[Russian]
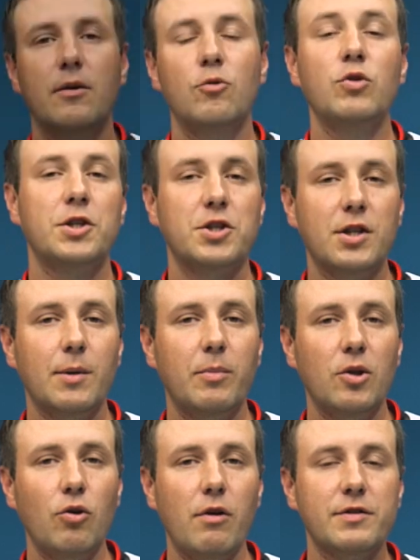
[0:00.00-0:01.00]
У наших
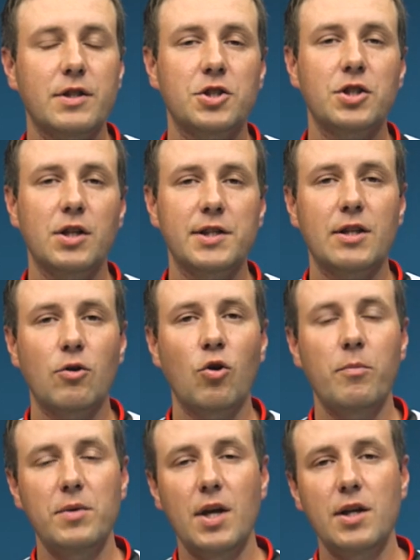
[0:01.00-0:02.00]
рыболовов сложилось
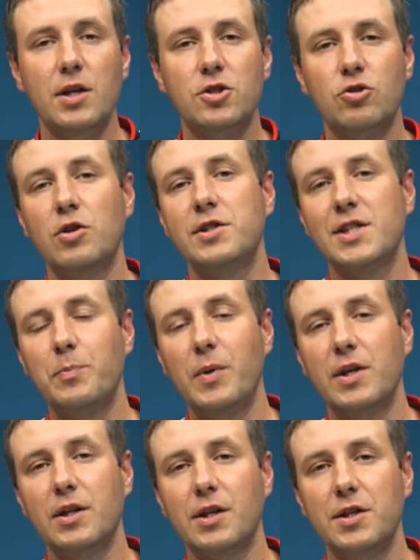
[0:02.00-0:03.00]
такое мнение, что если
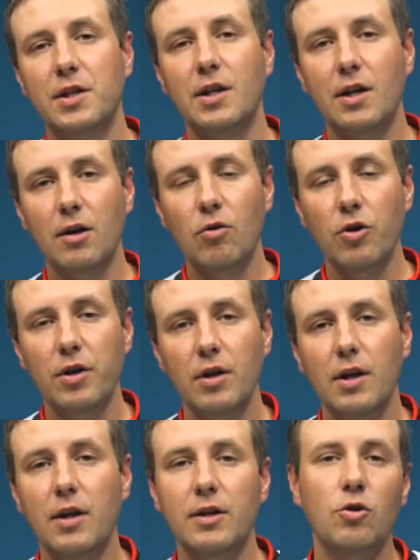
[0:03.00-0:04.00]
спиннинг недорогой,
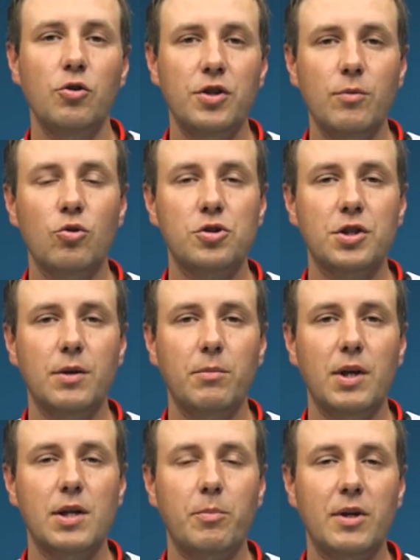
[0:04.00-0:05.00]
то он не может
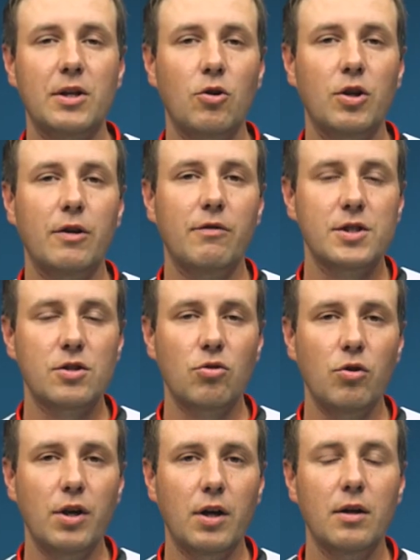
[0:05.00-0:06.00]
иметь определенного
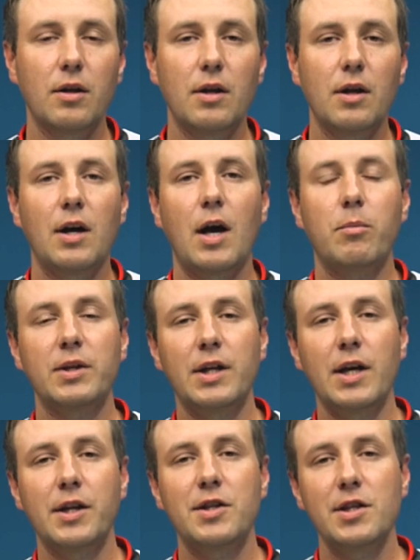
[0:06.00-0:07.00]
строя,
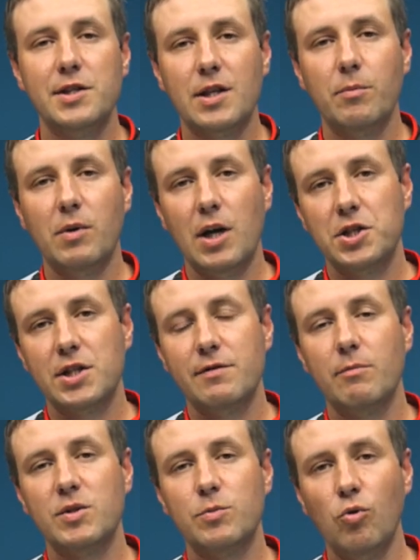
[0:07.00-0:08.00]
обладает низким
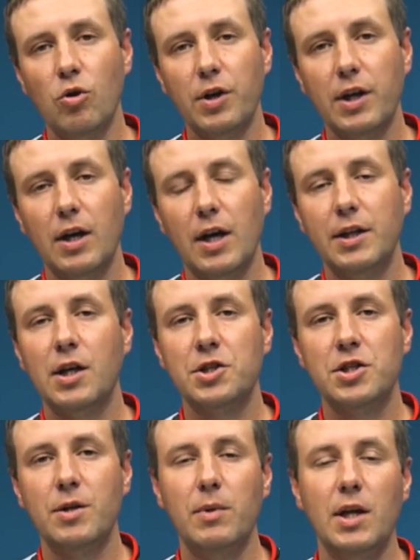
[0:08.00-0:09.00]
качеством сборки, а
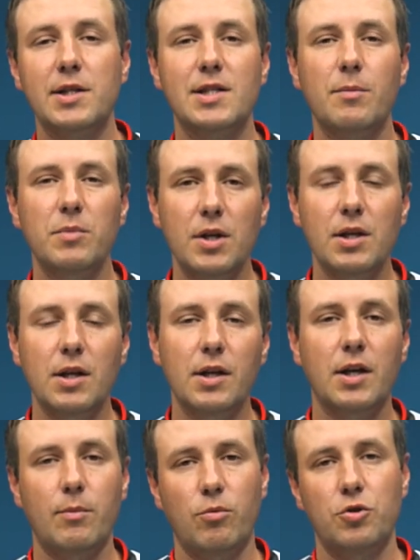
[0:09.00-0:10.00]
также имеет
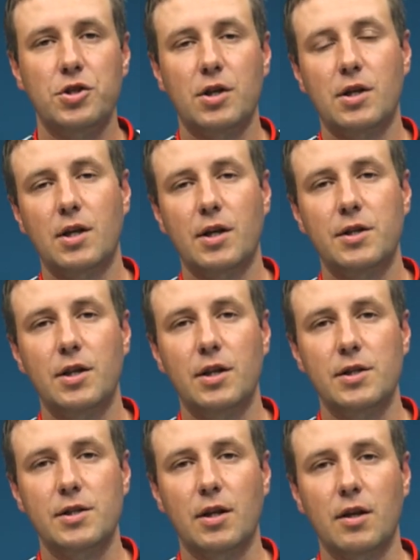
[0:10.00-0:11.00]
сомнительные рабочие
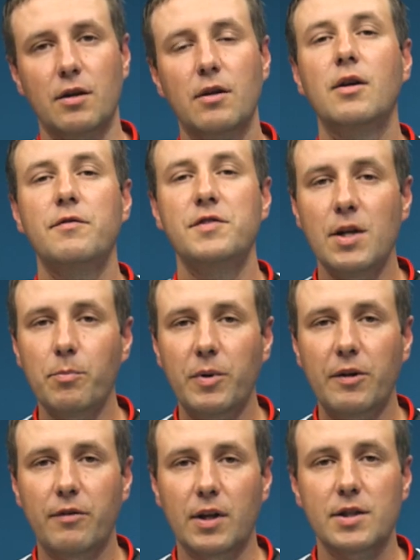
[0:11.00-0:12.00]
характеристики. Всем
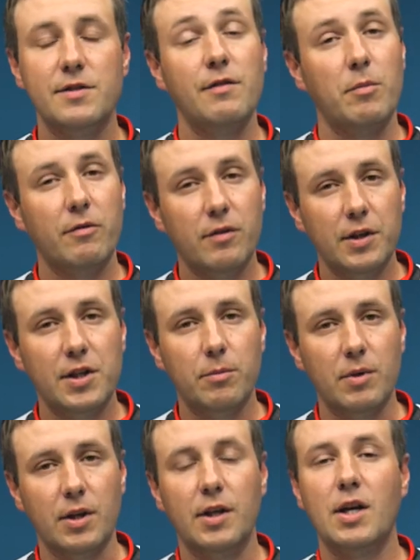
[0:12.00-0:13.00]
привет, с вами
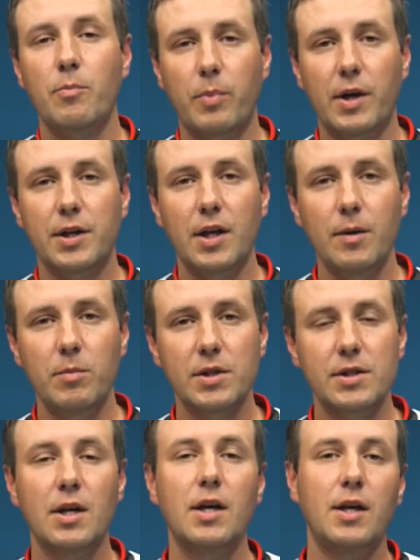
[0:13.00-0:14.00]
Владимир и компания
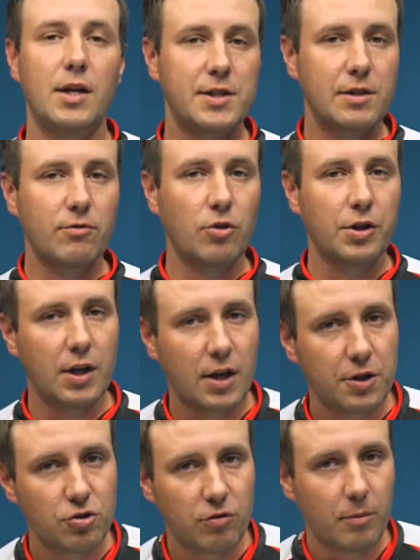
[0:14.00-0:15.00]
Ibis, и сегодня я
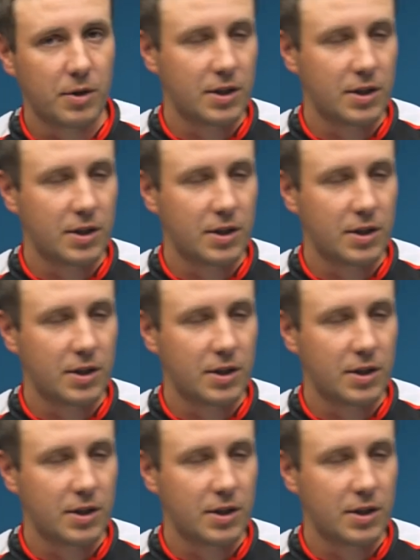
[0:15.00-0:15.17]
хочу вам